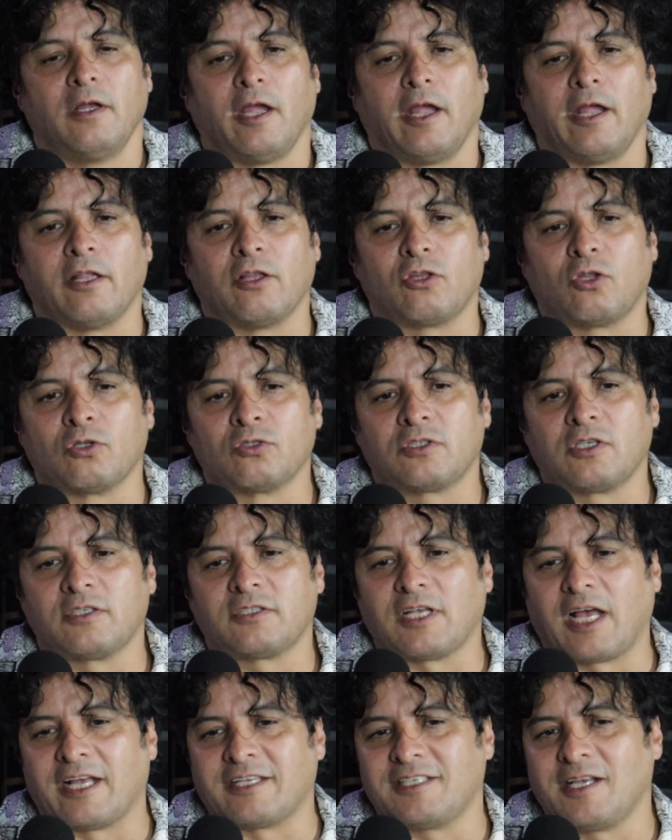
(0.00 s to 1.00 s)

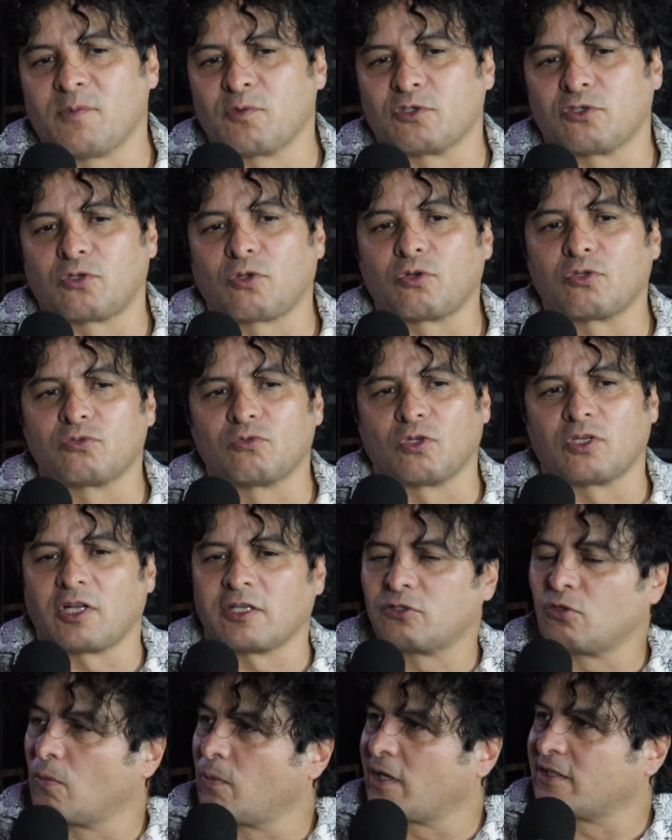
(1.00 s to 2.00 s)
Entonces hacíamos nosotros
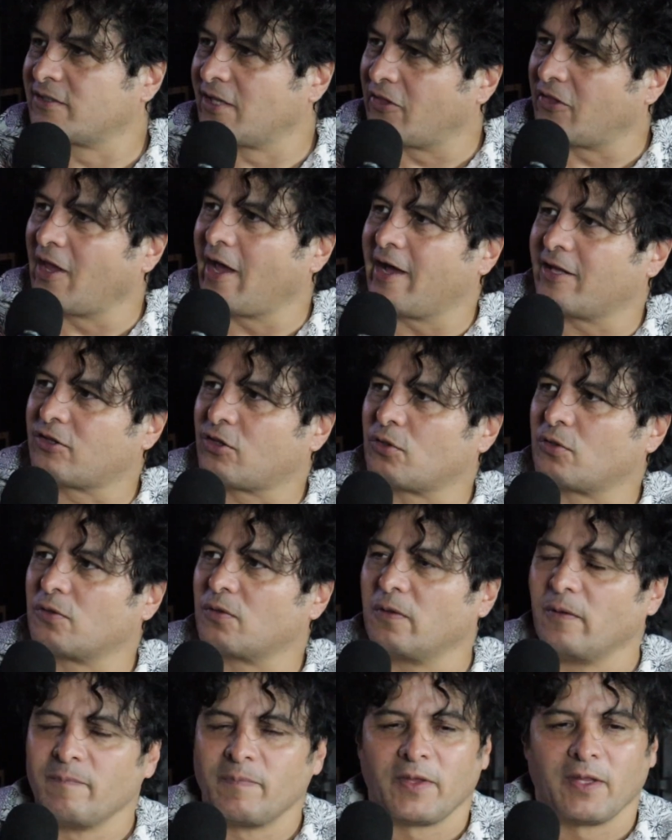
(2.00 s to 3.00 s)
nuestras obras de teatro.